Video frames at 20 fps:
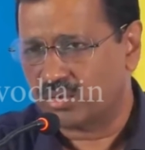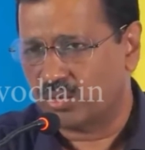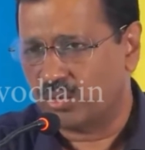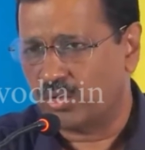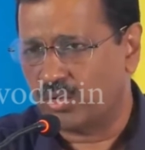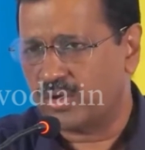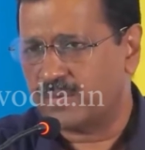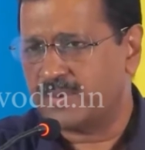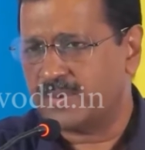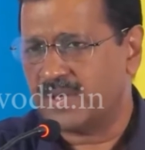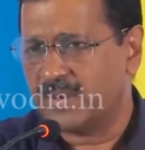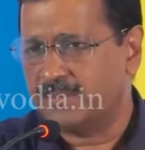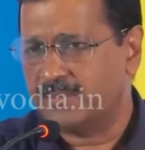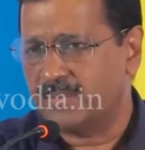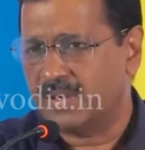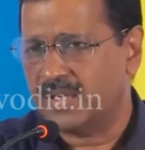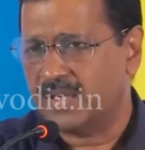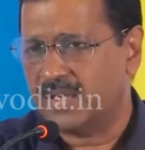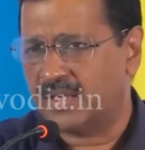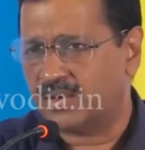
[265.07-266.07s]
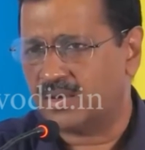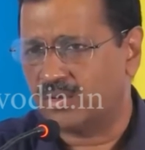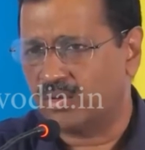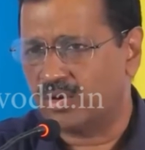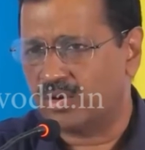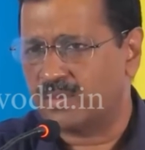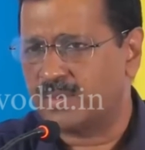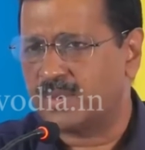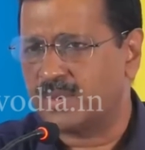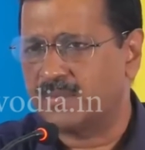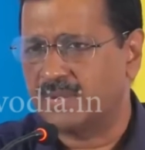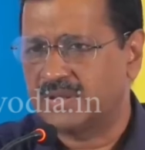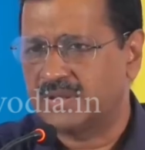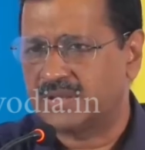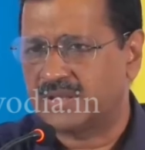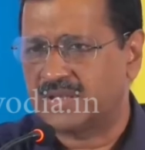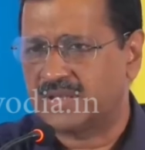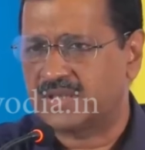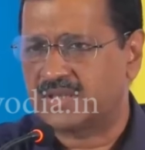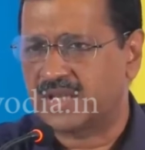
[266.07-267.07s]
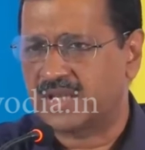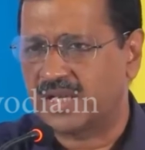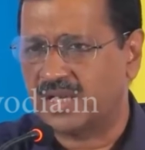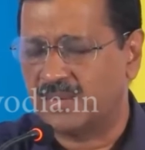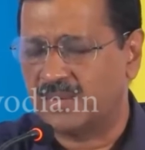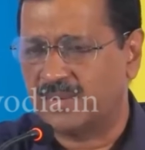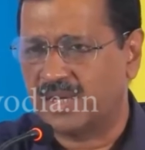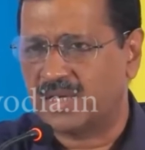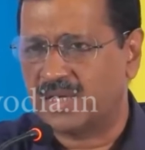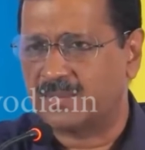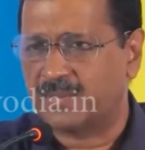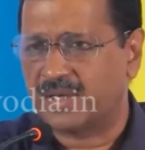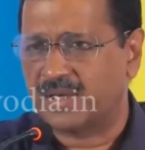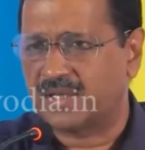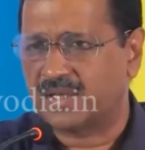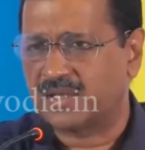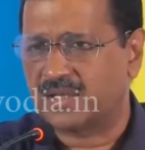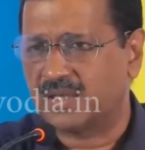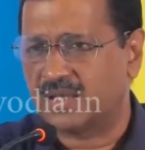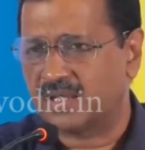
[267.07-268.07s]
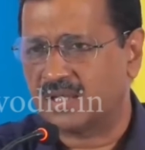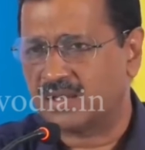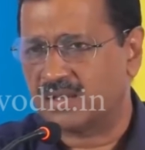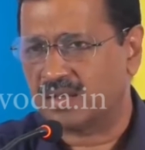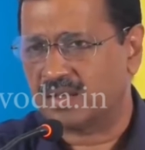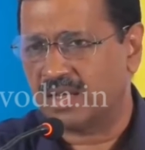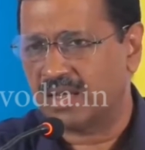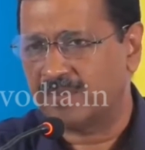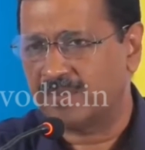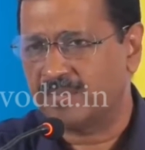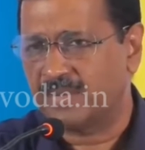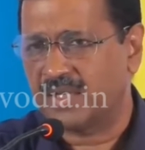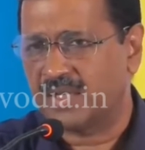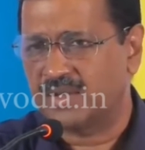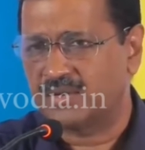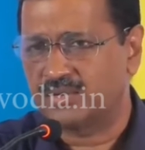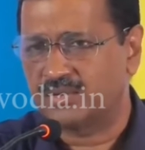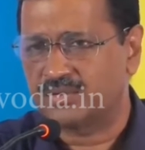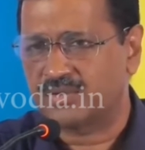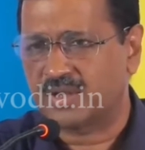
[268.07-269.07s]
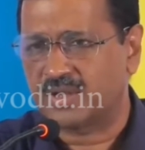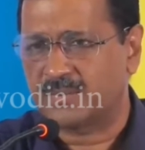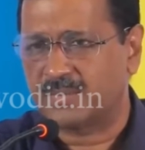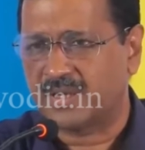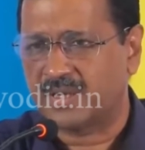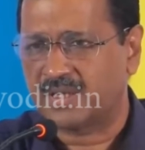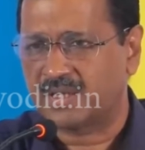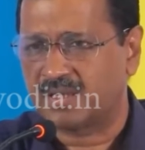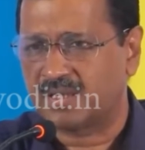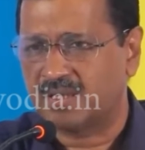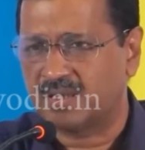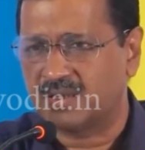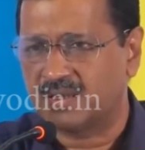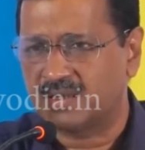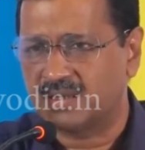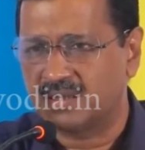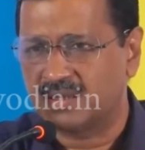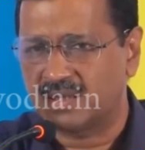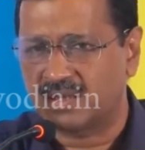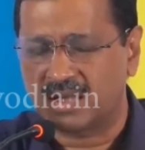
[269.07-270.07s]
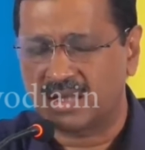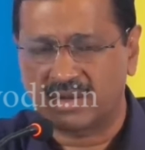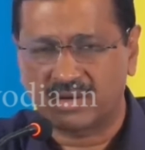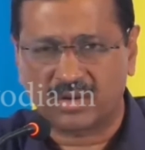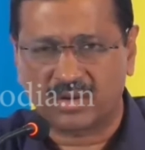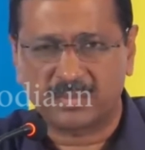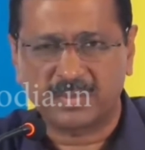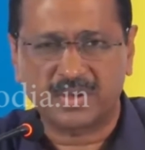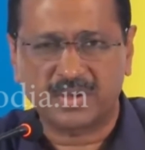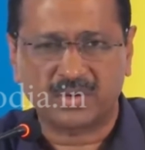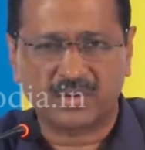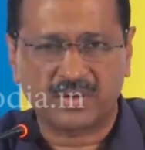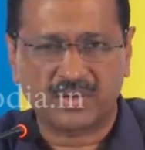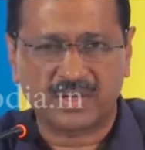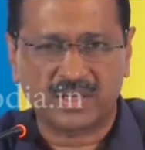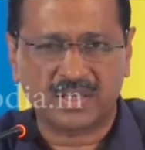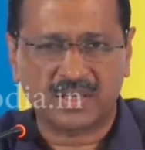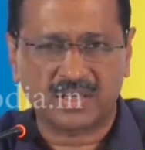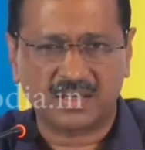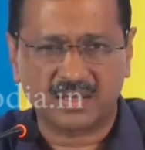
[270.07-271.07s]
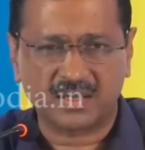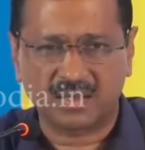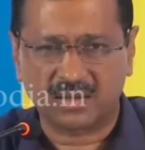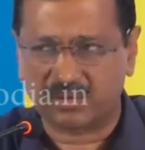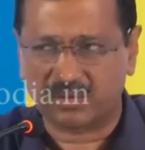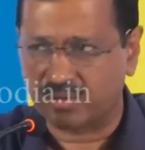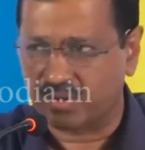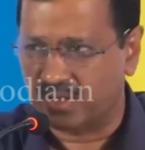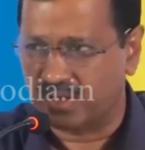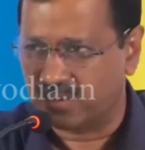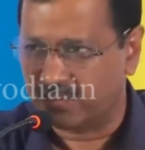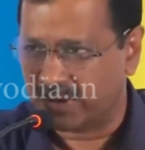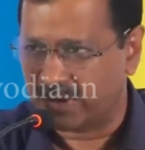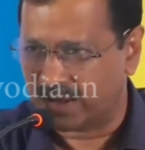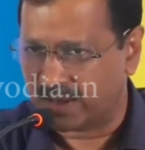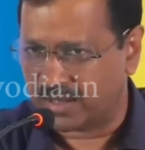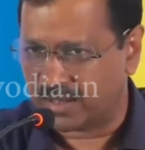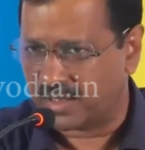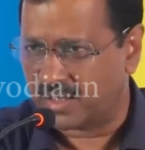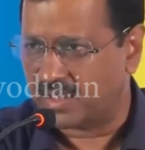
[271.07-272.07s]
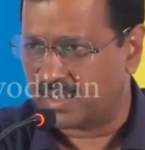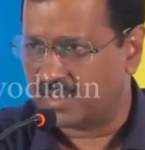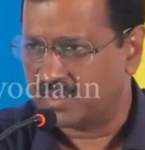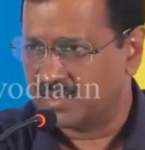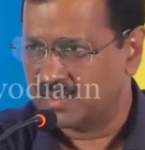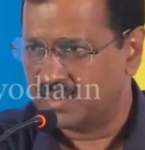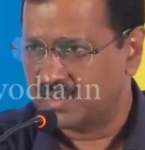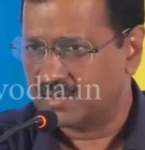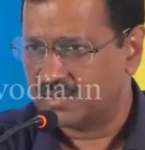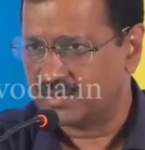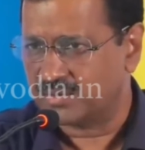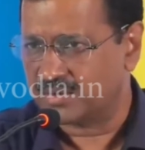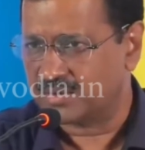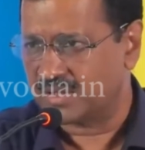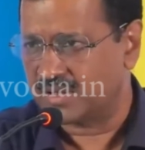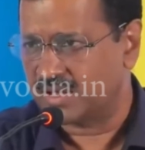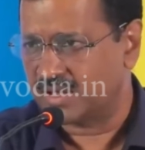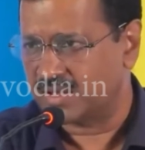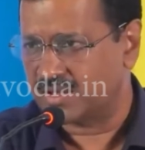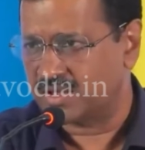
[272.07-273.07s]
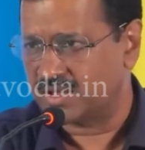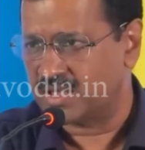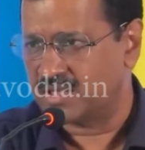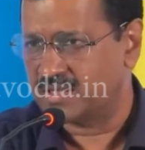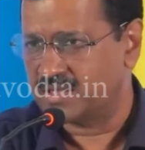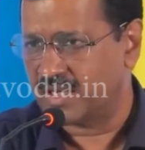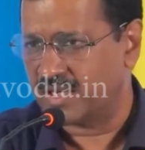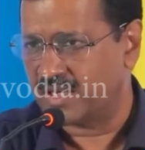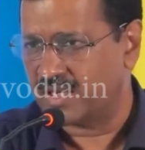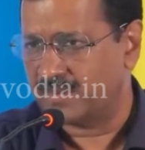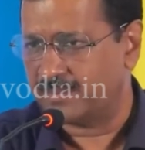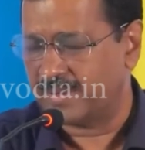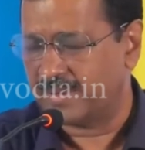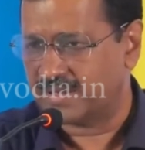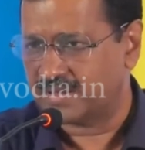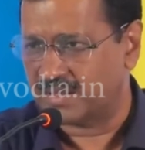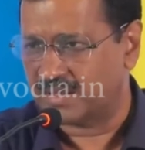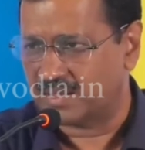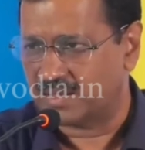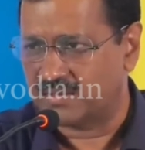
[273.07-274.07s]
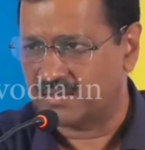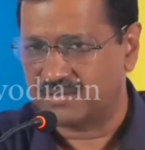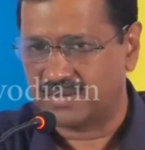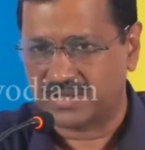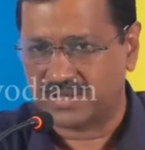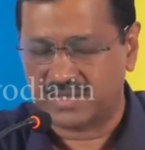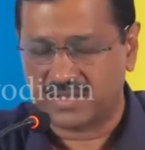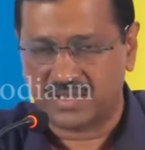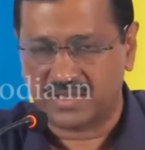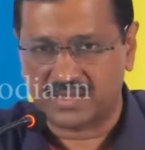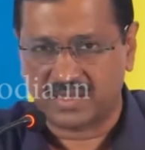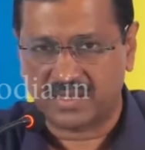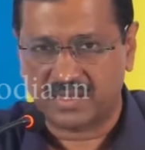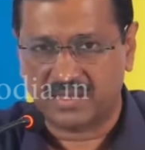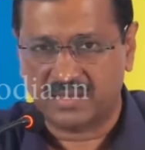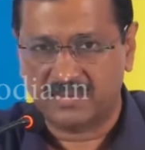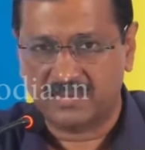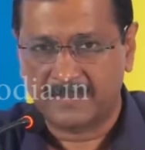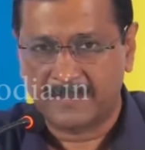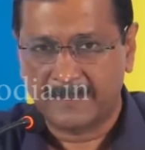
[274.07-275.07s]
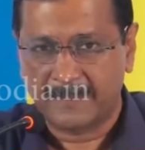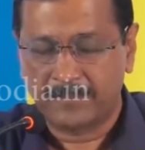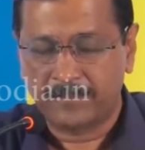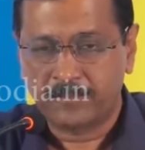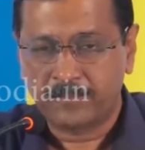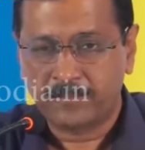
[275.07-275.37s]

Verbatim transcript: सो so, कोई भी एमएलए कोई भी मंत्री चाहे हमारी पार्टी का, का एमएलए दूसरी पार्टी का इट विल नॉट बी टॉलरेटेड अगर कोई गड़बड़ करेगा तो सीधा जेल जाएगा पैसा रिकवर किया जाएगा